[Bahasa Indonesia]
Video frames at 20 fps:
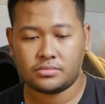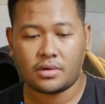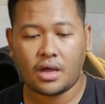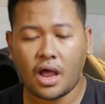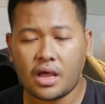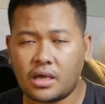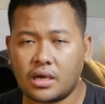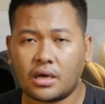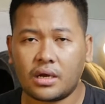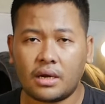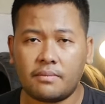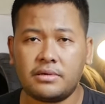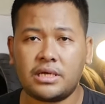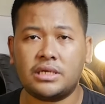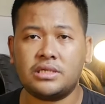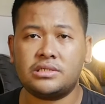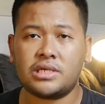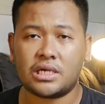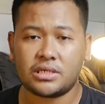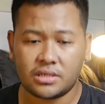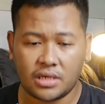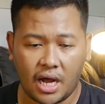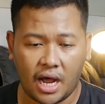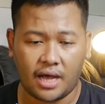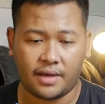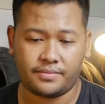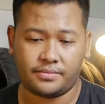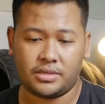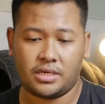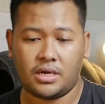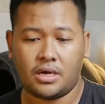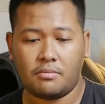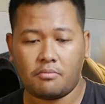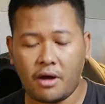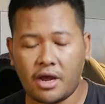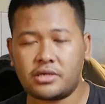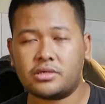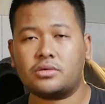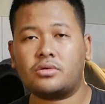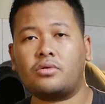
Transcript: Kaki kering bisa dicas gak Mas,